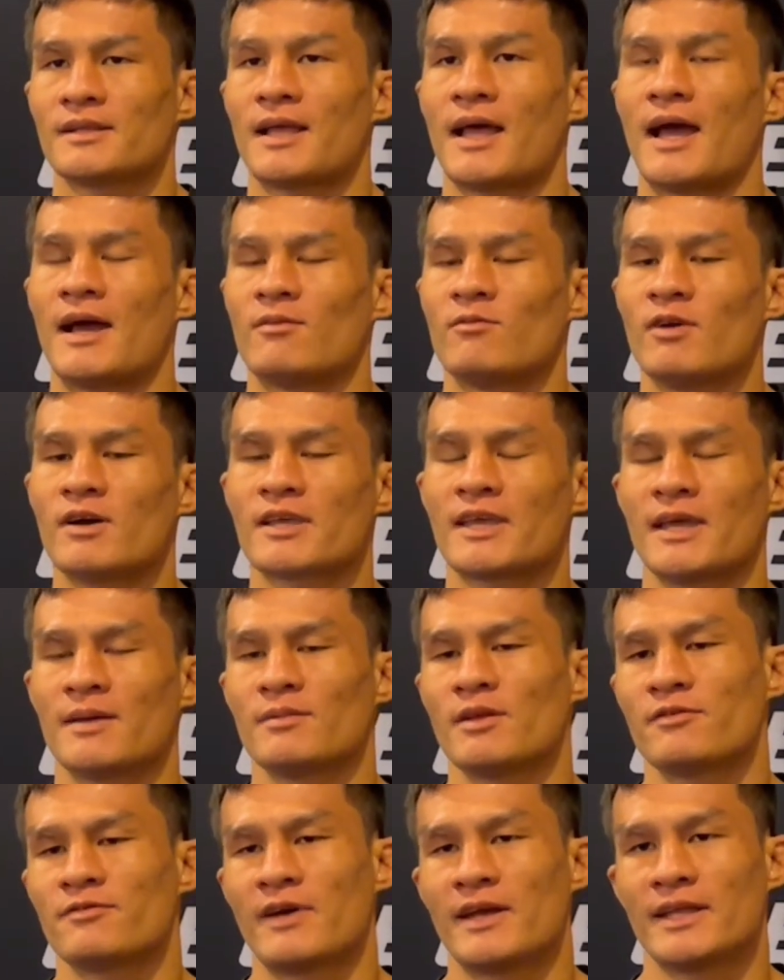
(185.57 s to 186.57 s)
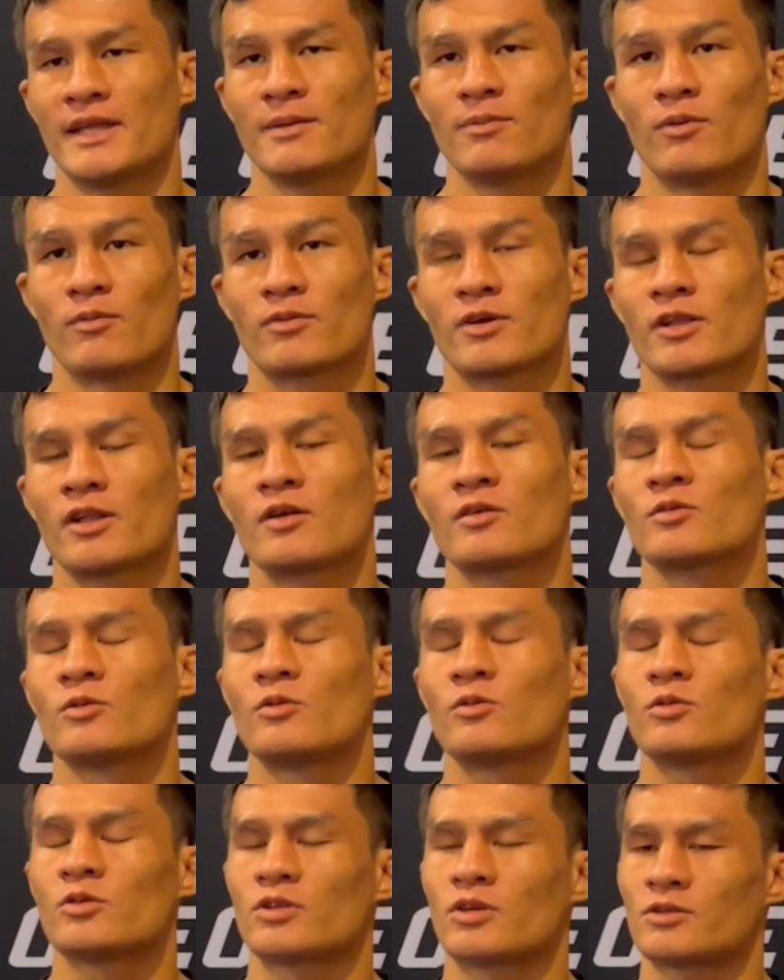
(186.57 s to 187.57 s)
ถามว่าเกมในไฟนี้ ผมก็ต้องดู
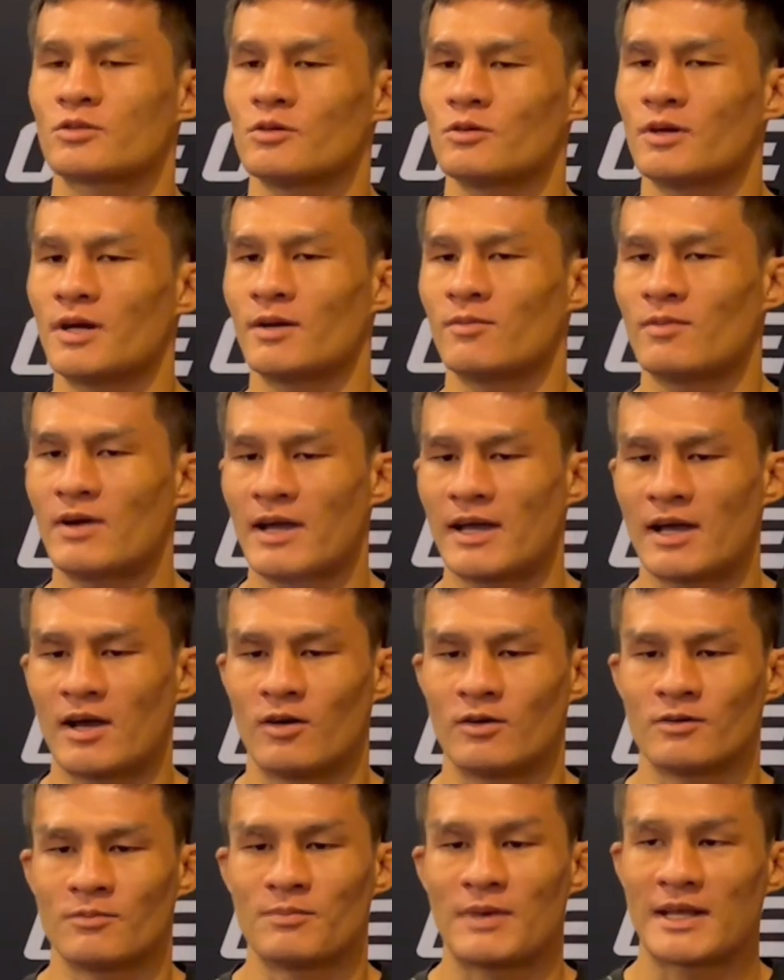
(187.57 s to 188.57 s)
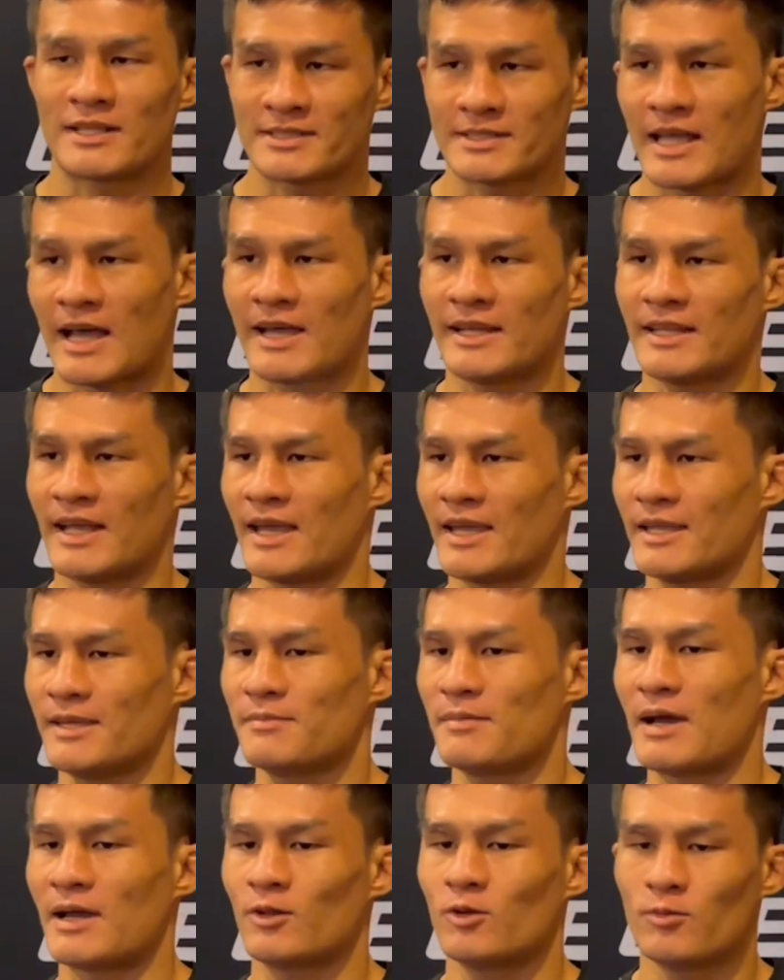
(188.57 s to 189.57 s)
คู่ต่อสู้ครับว่าเขามาสไตล์ไหน
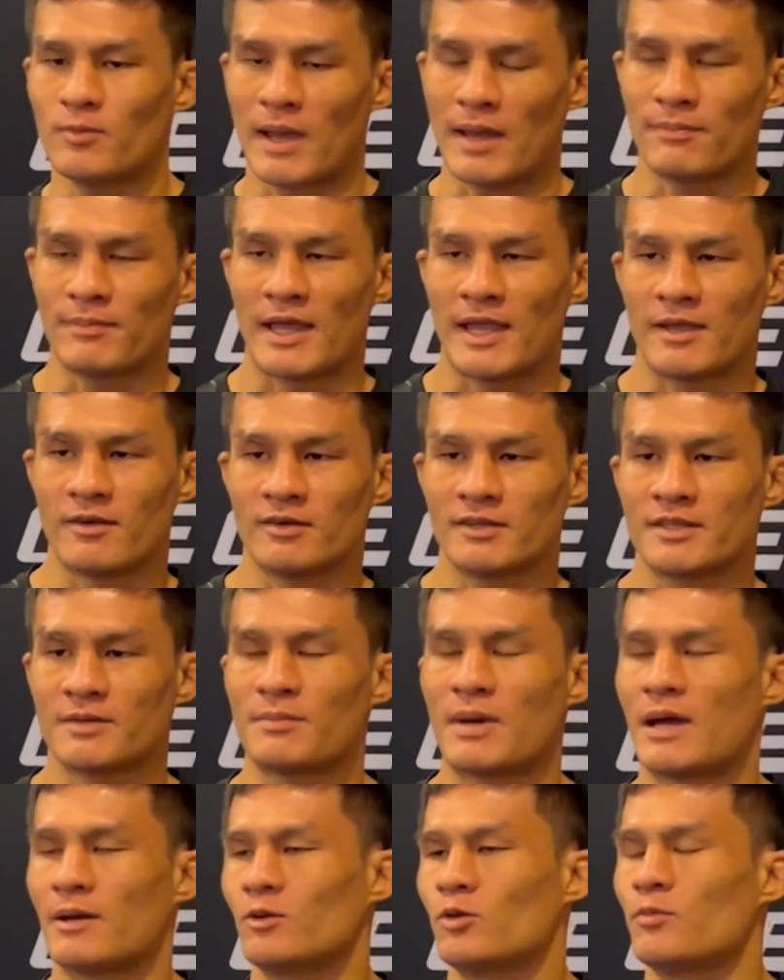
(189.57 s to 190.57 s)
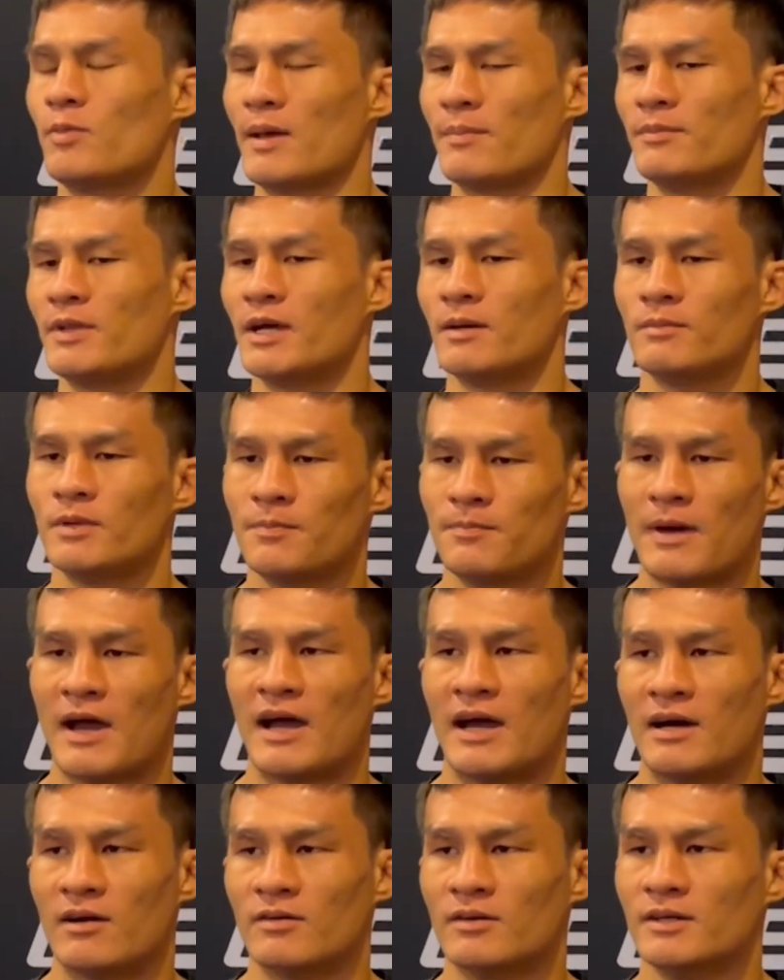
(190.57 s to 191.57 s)
มารูปแบบไหนจะมารูปแบบเดิมหรือเป
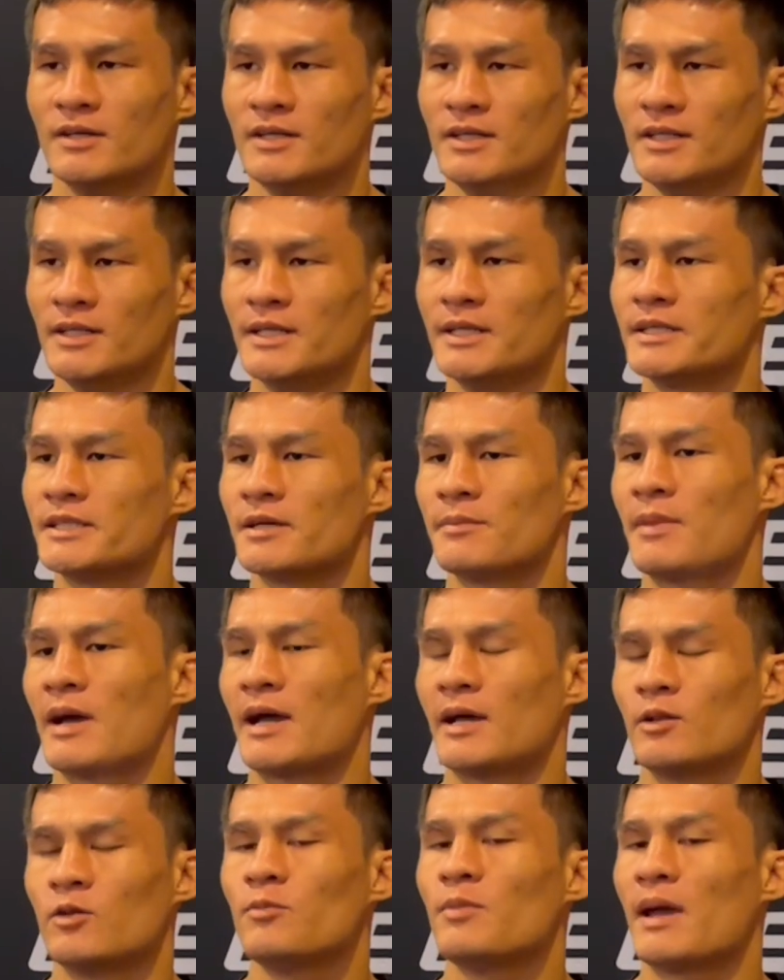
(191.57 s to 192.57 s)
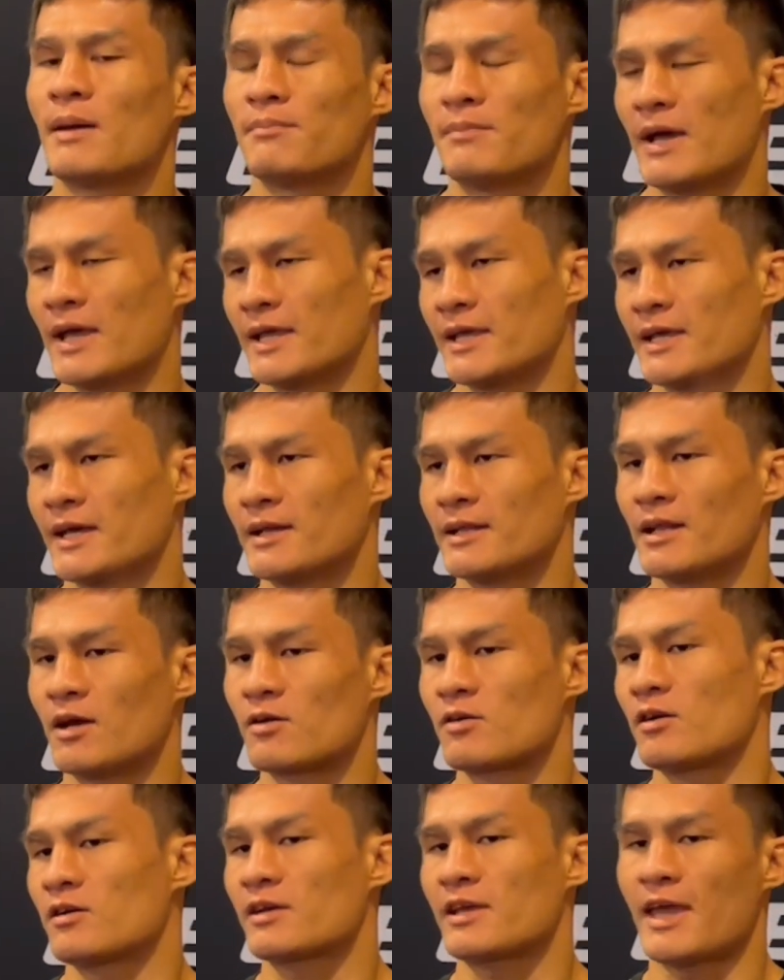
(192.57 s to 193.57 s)
ล่า หรือจะมารูปแบบใหม่เนี่ยเรา
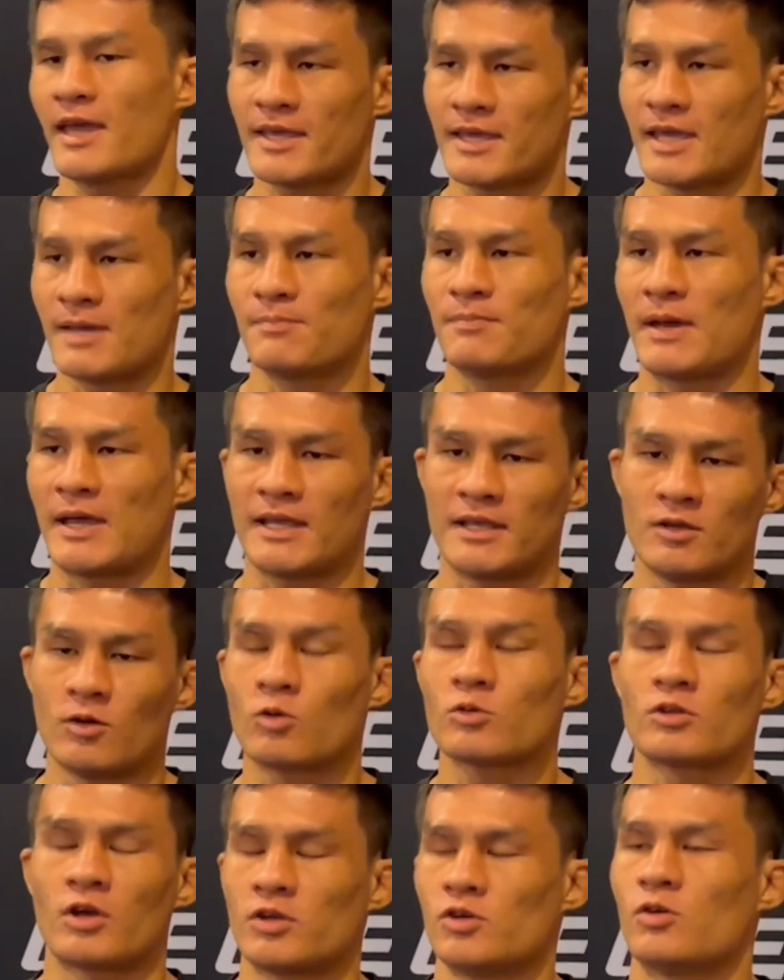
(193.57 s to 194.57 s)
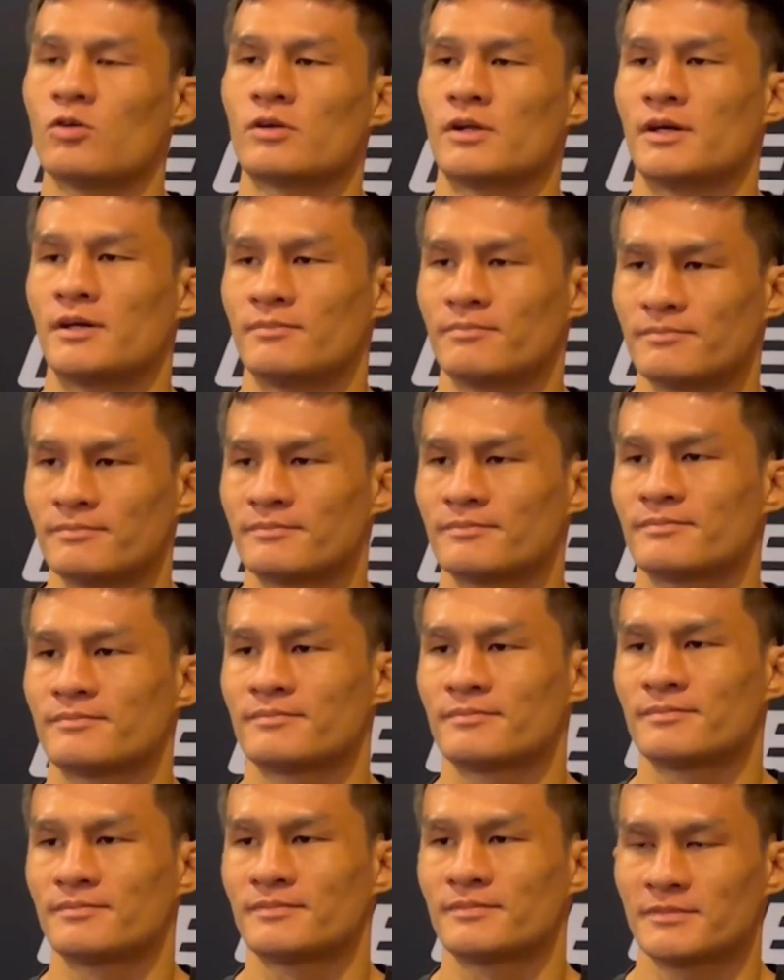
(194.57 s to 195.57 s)
ก็แก้เกมไปยกต่อยกนะครับ
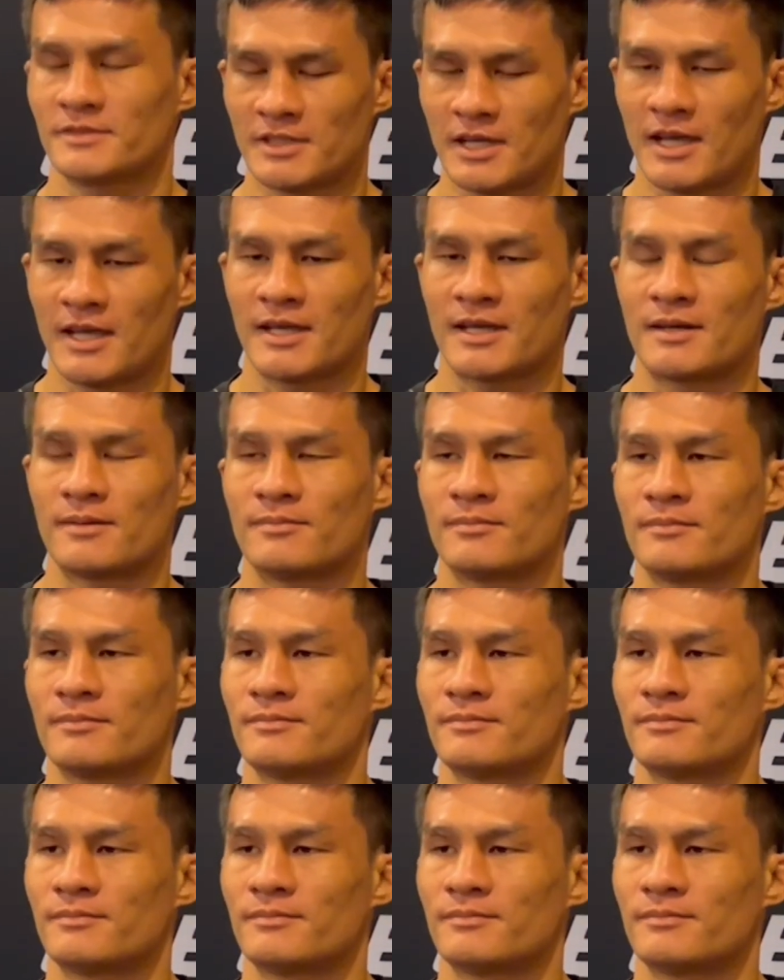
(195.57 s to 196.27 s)
ใช่ครับ